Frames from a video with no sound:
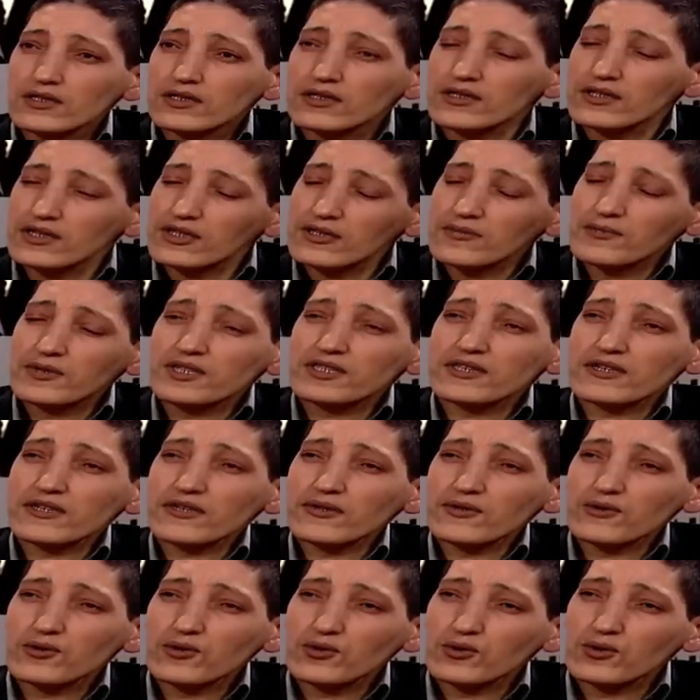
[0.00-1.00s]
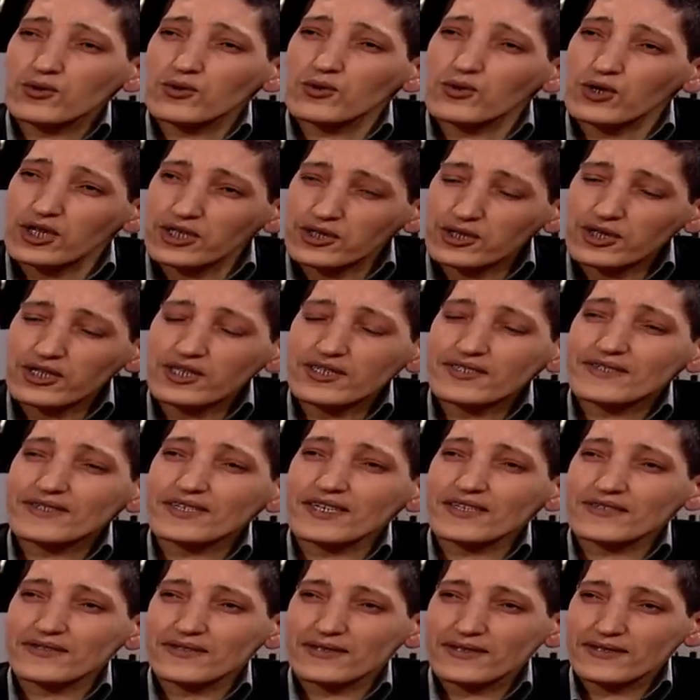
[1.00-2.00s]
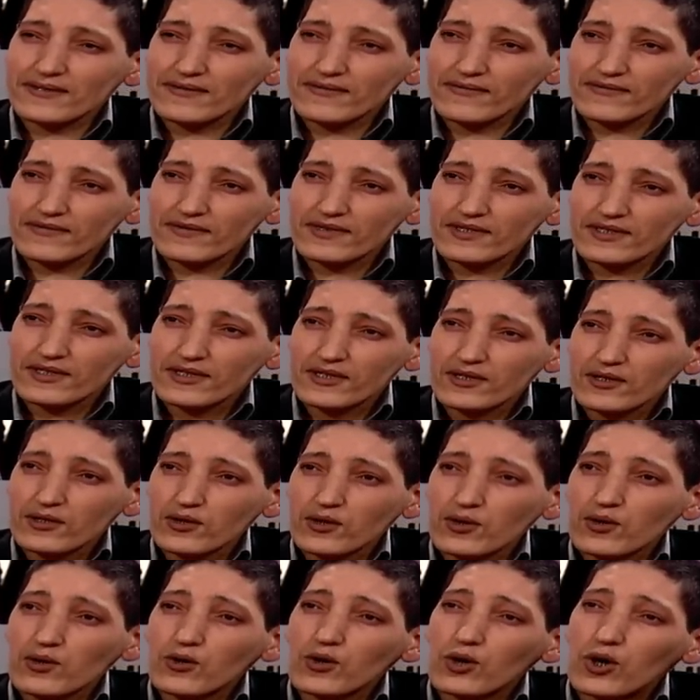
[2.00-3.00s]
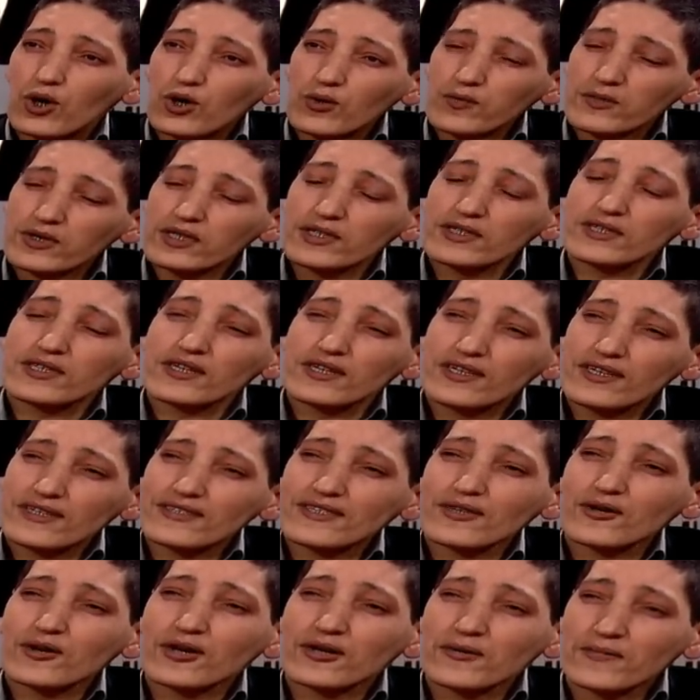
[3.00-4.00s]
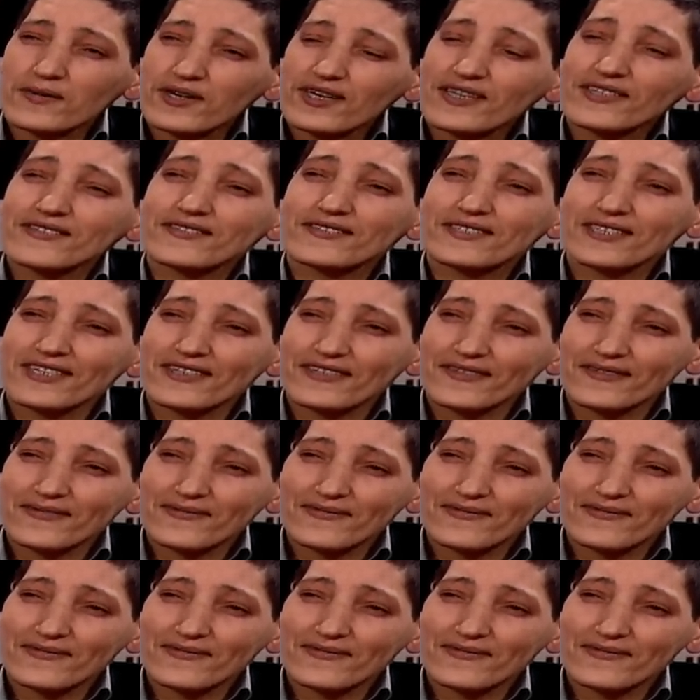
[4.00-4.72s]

2 متر و20 سنتي وعمري 43 سنة